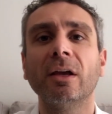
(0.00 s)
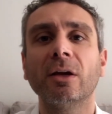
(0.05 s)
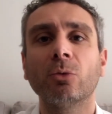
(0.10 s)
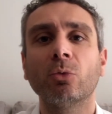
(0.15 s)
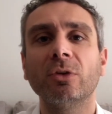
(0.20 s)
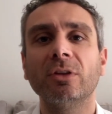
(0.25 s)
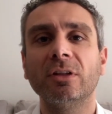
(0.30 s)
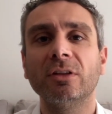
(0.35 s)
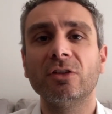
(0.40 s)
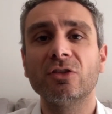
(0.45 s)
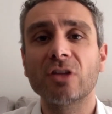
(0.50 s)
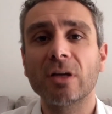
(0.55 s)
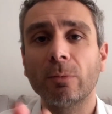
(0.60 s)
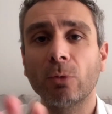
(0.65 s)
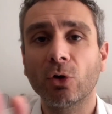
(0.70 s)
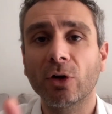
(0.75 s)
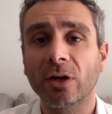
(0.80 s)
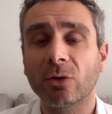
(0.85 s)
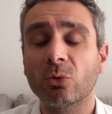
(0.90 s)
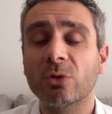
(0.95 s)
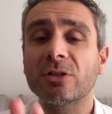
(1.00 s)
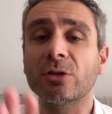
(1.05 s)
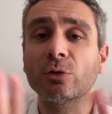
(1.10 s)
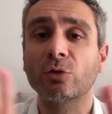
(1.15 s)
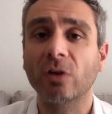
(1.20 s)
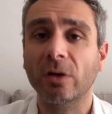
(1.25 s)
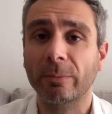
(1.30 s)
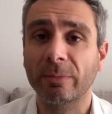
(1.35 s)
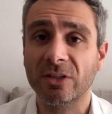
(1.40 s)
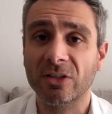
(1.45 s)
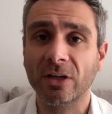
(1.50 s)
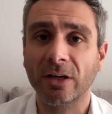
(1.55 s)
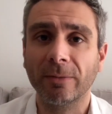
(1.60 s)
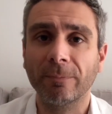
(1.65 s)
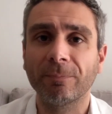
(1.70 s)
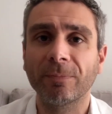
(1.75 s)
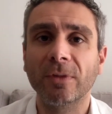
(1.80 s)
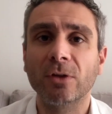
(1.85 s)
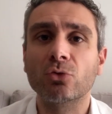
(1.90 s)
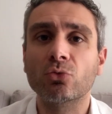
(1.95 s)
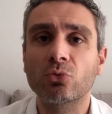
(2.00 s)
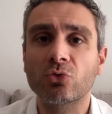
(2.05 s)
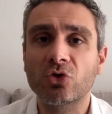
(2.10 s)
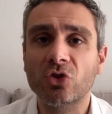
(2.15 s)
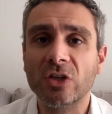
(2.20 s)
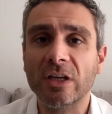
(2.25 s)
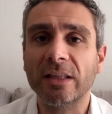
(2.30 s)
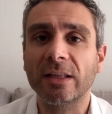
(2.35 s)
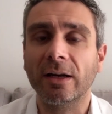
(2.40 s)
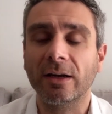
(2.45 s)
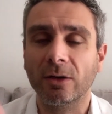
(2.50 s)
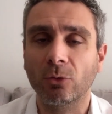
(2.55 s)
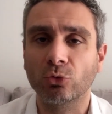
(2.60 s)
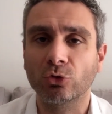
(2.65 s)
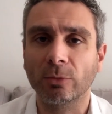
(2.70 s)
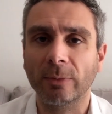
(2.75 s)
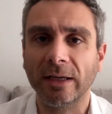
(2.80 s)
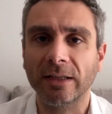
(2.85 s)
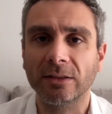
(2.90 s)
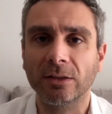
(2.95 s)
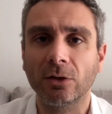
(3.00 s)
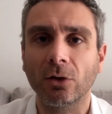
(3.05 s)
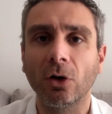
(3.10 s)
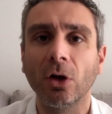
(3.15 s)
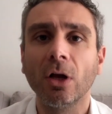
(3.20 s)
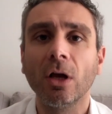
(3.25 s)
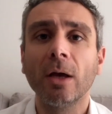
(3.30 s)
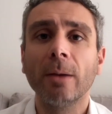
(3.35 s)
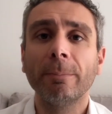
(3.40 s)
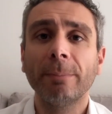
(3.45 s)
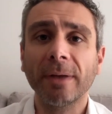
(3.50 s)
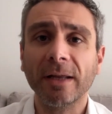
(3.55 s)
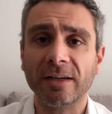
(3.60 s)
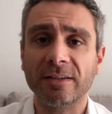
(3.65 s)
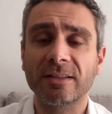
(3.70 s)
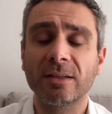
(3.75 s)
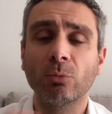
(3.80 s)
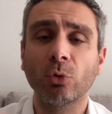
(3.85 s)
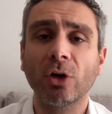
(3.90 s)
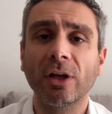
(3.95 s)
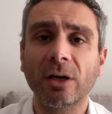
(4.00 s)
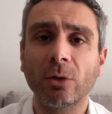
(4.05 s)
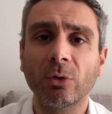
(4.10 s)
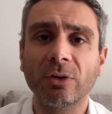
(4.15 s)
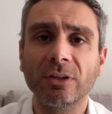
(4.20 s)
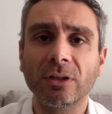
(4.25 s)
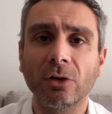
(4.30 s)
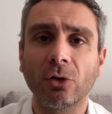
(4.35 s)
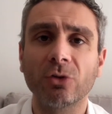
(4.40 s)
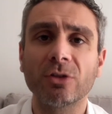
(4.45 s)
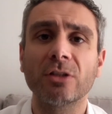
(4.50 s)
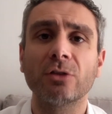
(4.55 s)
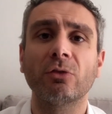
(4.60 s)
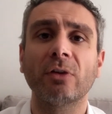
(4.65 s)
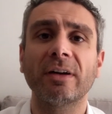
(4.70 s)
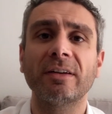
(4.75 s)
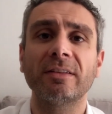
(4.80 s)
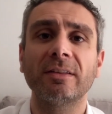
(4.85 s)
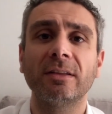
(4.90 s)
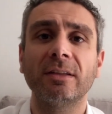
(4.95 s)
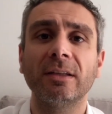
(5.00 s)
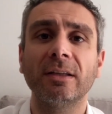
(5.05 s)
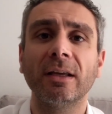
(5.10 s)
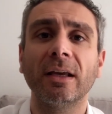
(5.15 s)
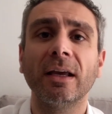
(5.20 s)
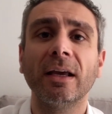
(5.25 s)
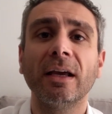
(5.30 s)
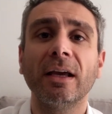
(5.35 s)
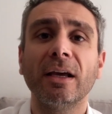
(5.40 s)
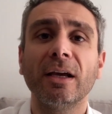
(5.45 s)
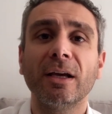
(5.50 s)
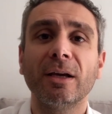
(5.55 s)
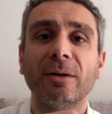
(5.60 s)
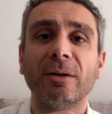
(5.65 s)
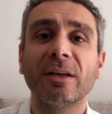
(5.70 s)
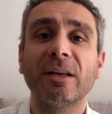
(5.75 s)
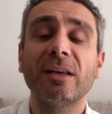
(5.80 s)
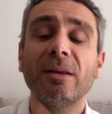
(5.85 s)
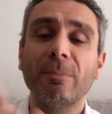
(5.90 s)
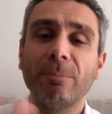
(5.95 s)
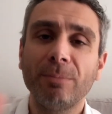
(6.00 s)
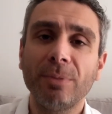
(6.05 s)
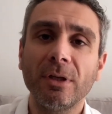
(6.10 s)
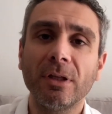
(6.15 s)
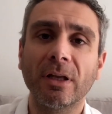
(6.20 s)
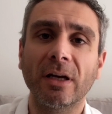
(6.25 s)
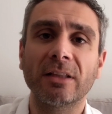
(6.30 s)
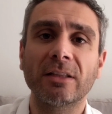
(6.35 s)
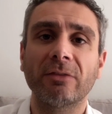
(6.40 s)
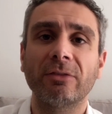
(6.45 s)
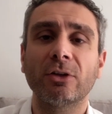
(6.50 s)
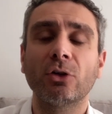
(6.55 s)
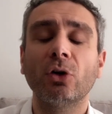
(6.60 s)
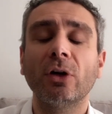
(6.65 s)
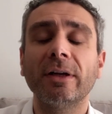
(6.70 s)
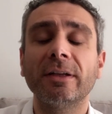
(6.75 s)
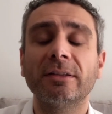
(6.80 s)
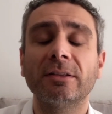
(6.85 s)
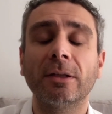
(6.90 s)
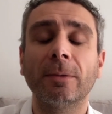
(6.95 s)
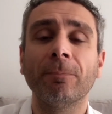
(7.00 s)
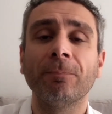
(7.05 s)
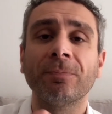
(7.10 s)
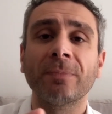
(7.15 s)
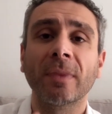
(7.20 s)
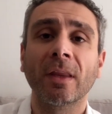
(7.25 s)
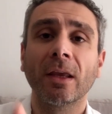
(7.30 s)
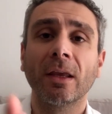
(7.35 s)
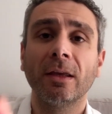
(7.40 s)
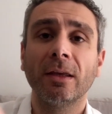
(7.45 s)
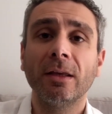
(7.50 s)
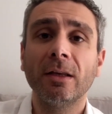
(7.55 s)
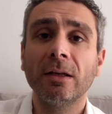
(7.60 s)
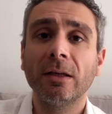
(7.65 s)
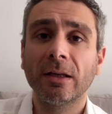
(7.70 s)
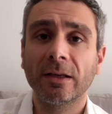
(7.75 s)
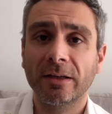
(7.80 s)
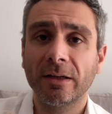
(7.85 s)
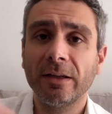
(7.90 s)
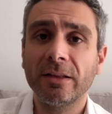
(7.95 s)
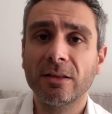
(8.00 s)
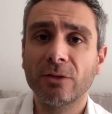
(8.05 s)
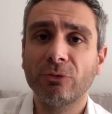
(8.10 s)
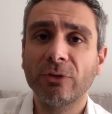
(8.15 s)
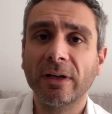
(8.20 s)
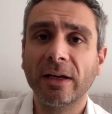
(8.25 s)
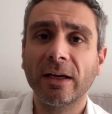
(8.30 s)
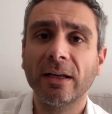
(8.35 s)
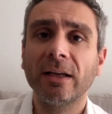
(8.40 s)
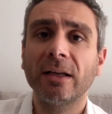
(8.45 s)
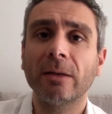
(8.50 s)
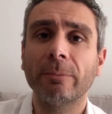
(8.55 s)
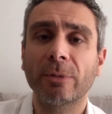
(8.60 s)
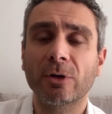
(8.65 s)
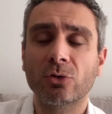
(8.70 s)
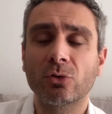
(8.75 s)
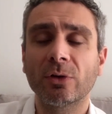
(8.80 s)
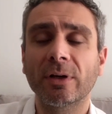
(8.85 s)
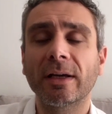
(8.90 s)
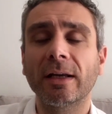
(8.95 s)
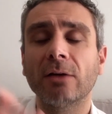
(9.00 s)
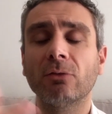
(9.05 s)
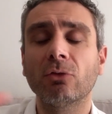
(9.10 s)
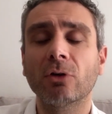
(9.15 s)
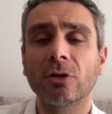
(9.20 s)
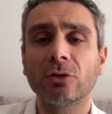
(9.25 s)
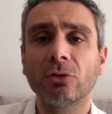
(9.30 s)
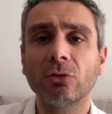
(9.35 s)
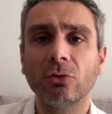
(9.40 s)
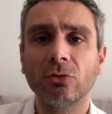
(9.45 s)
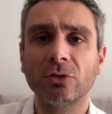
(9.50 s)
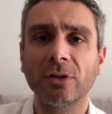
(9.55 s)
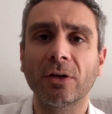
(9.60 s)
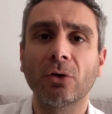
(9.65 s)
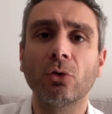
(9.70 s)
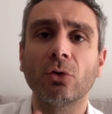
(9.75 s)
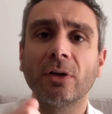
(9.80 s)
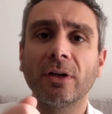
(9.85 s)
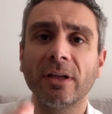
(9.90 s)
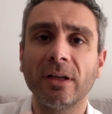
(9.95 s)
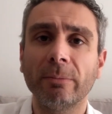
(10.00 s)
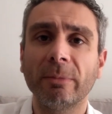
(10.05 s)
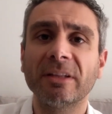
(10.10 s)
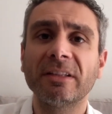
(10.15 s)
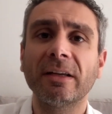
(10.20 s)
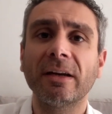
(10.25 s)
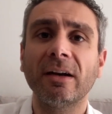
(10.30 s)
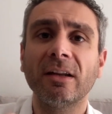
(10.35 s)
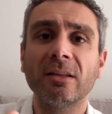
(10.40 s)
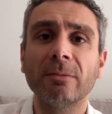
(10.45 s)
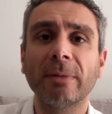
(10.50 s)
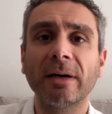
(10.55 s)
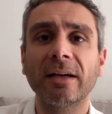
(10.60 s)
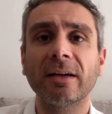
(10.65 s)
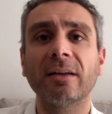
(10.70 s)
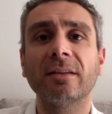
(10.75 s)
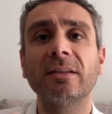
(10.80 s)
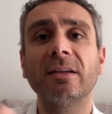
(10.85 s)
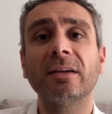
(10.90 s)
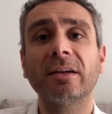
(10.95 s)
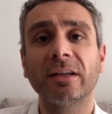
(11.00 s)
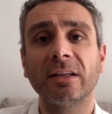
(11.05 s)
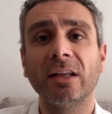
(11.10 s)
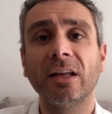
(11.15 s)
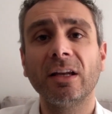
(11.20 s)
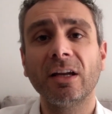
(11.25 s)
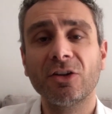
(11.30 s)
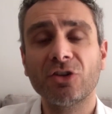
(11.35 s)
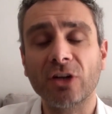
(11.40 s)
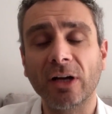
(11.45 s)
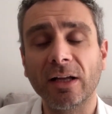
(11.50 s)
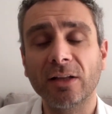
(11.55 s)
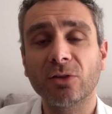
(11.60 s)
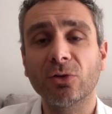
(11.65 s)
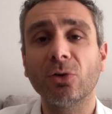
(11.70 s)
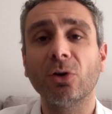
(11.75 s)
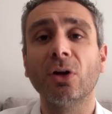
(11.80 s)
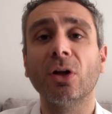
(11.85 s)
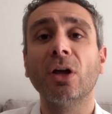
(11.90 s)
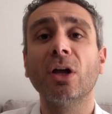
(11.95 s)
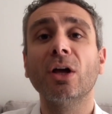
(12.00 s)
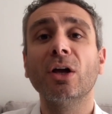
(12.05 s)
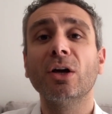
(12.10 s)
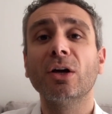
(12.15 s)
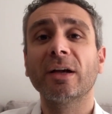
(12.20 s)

Quindi diciamo che questo dovrebbe già succedere in automatico. Per stimolare questa cosa dovresti riempire, tra virgolette, il cliente finale, la persona che ha lavorato con te, con il materiale di marketing che gli hai lasciato